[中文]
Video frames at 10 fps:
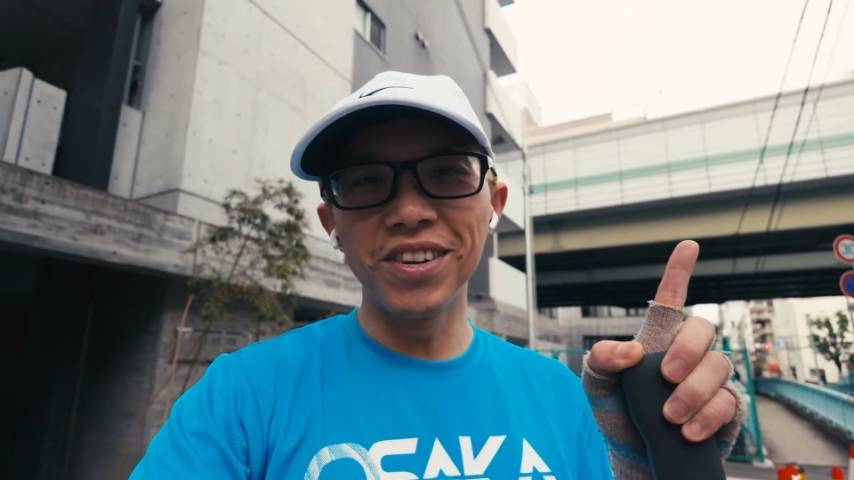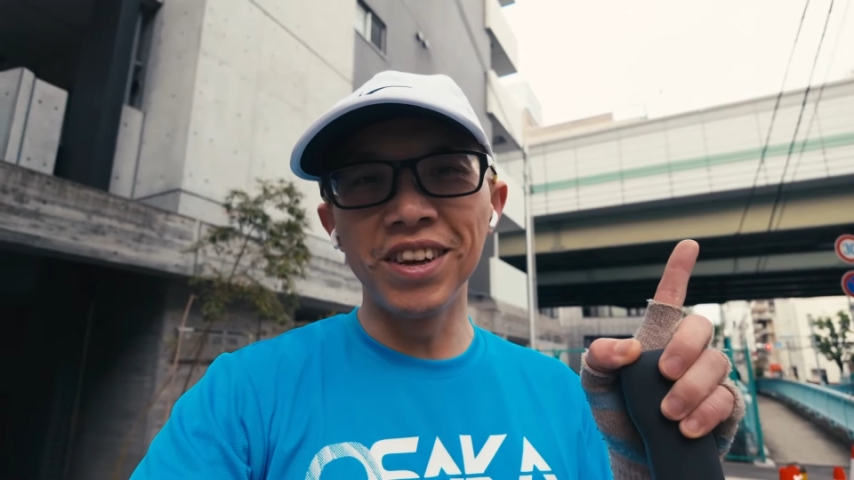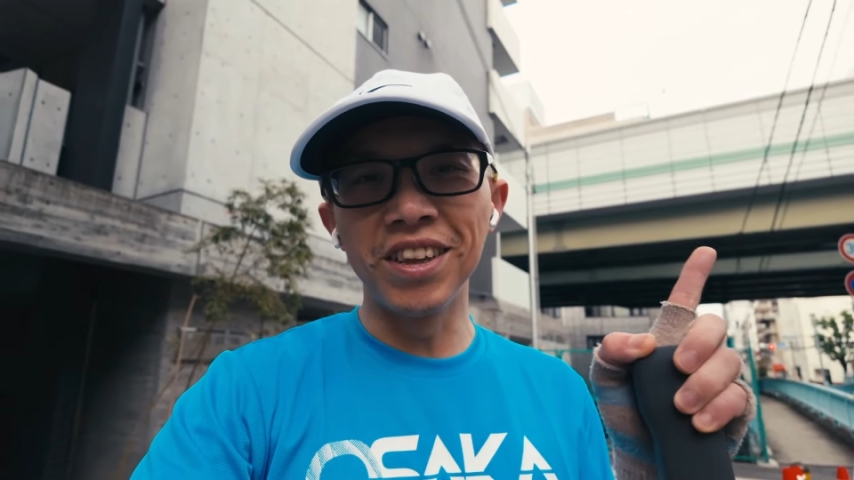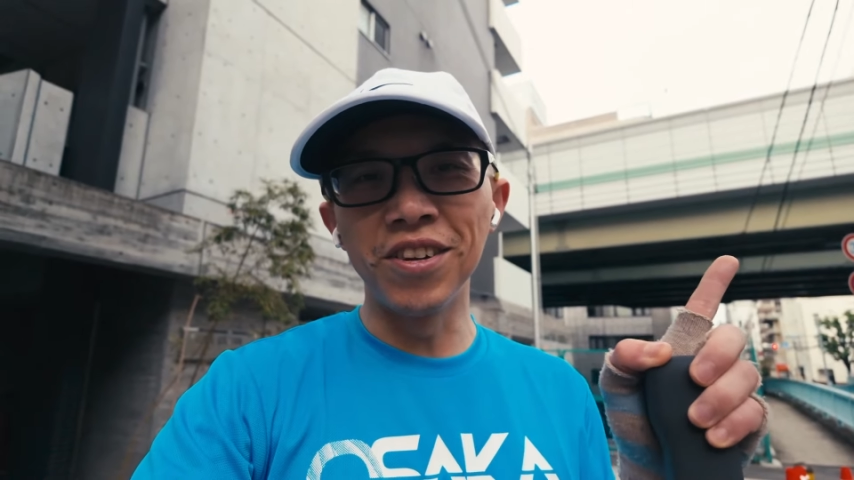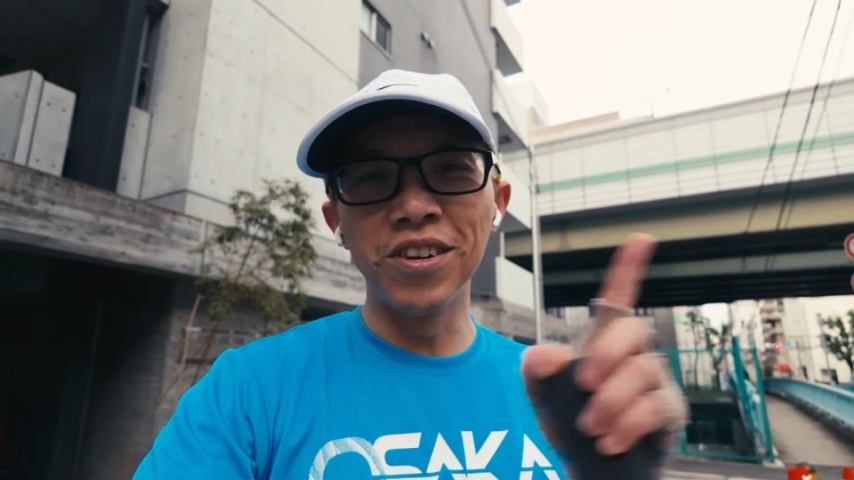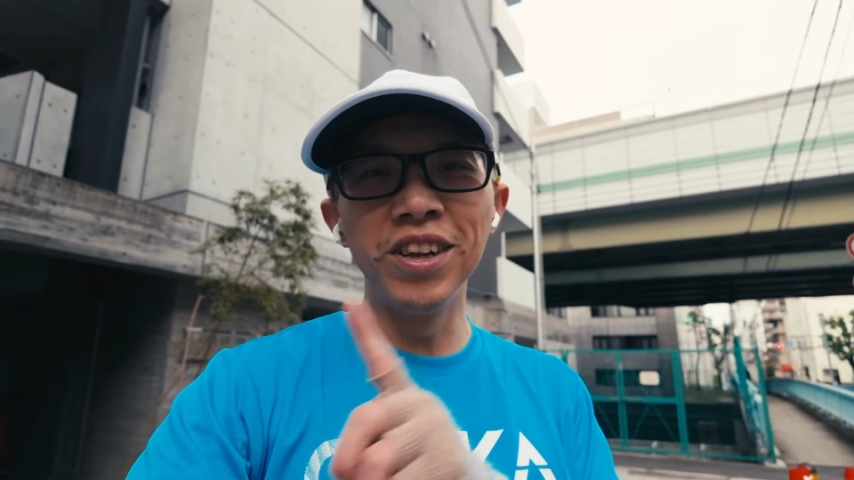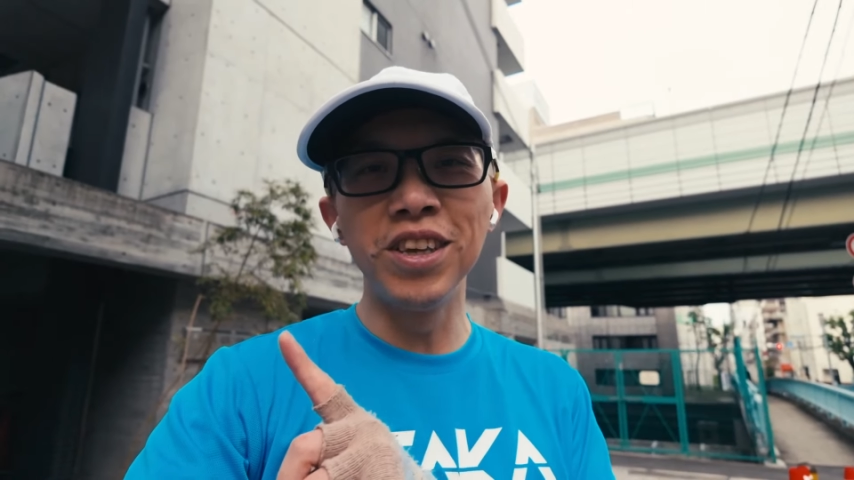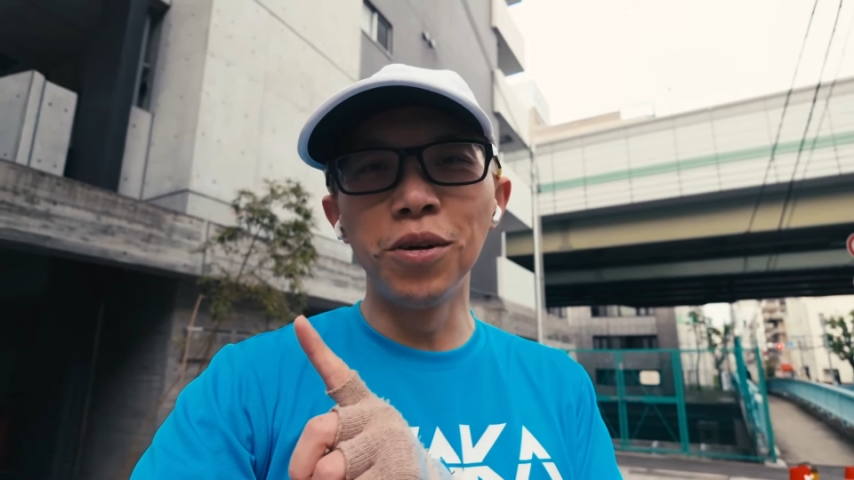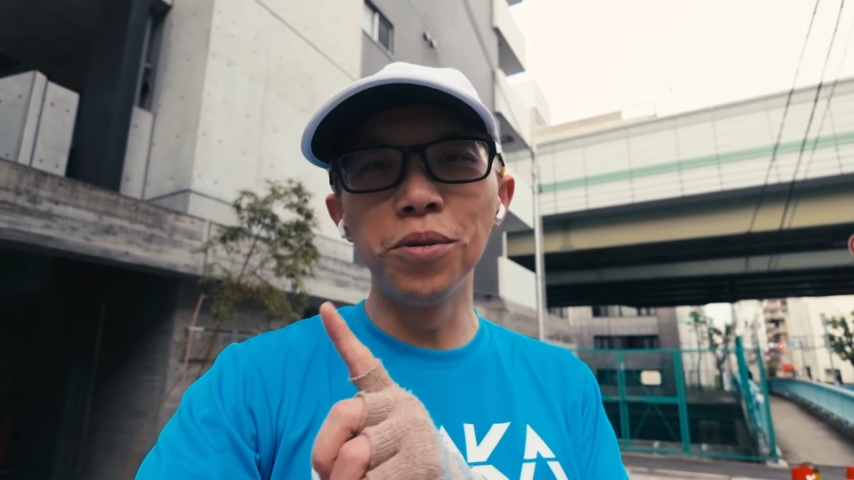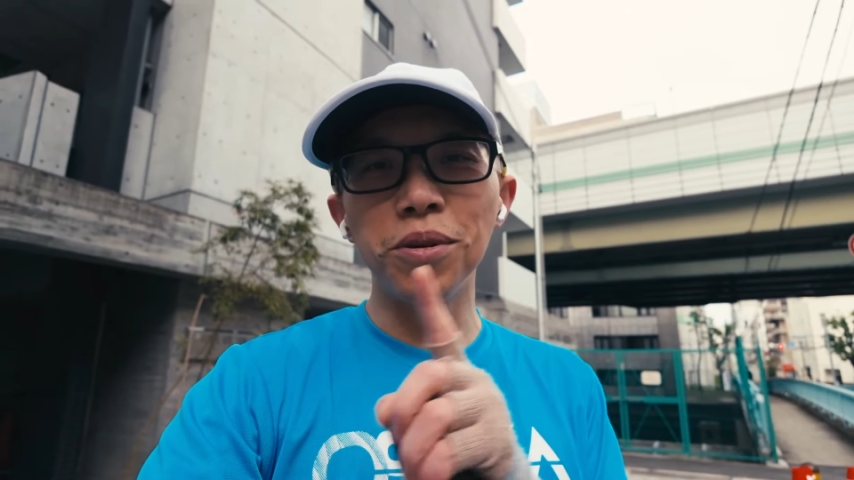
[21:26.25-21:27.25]
理智和
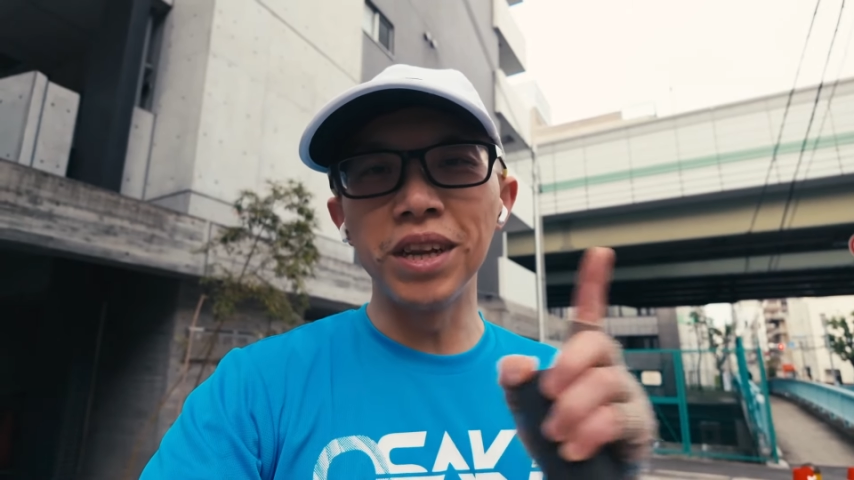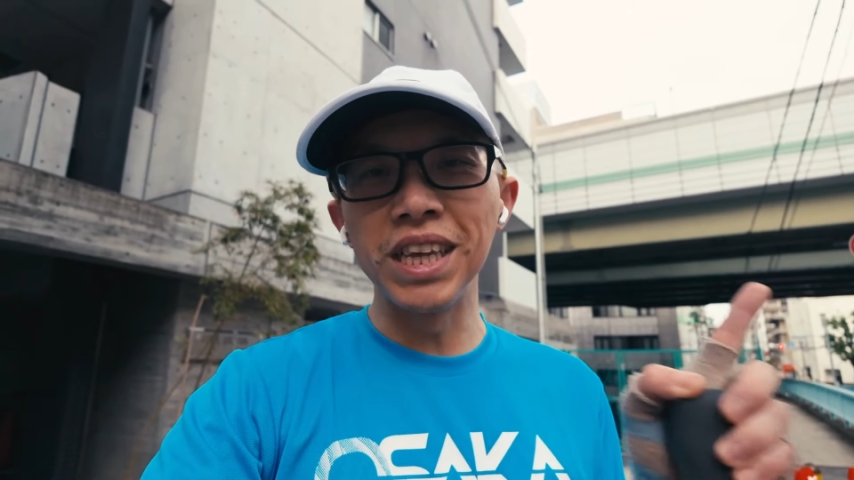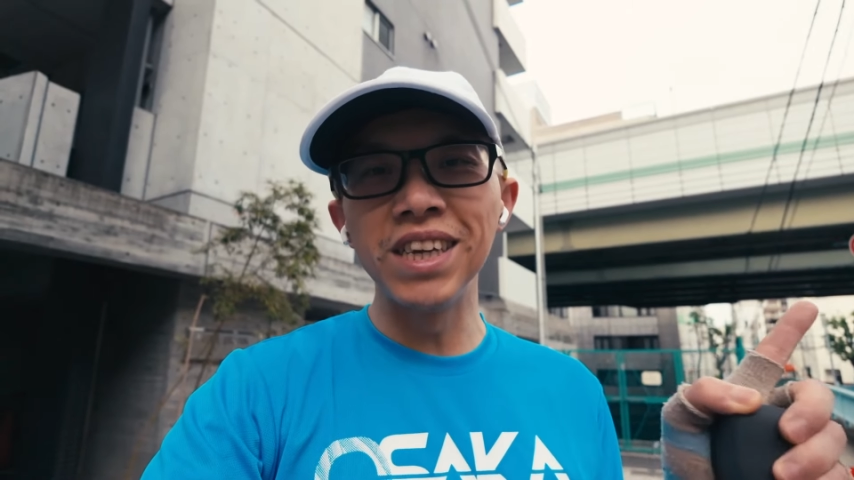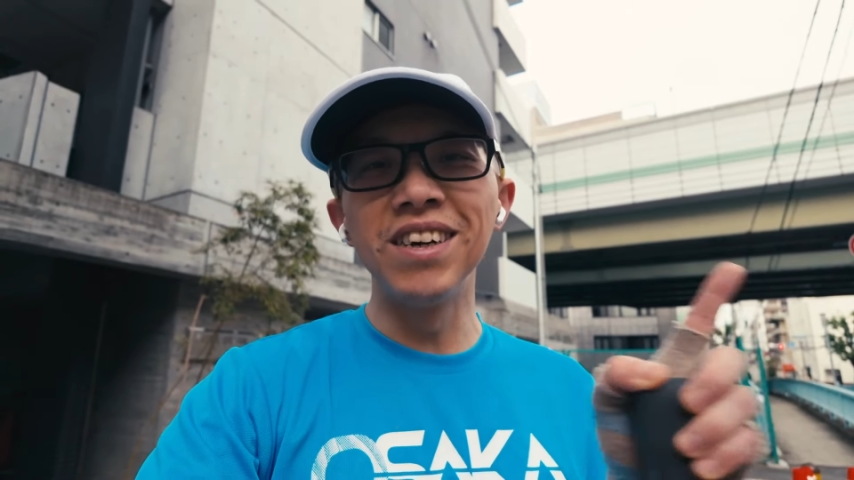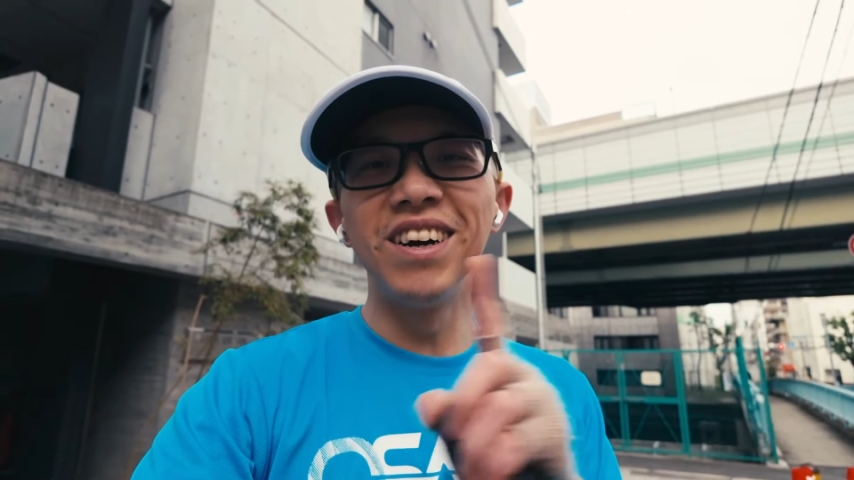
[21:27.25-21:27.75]
焦虑，理性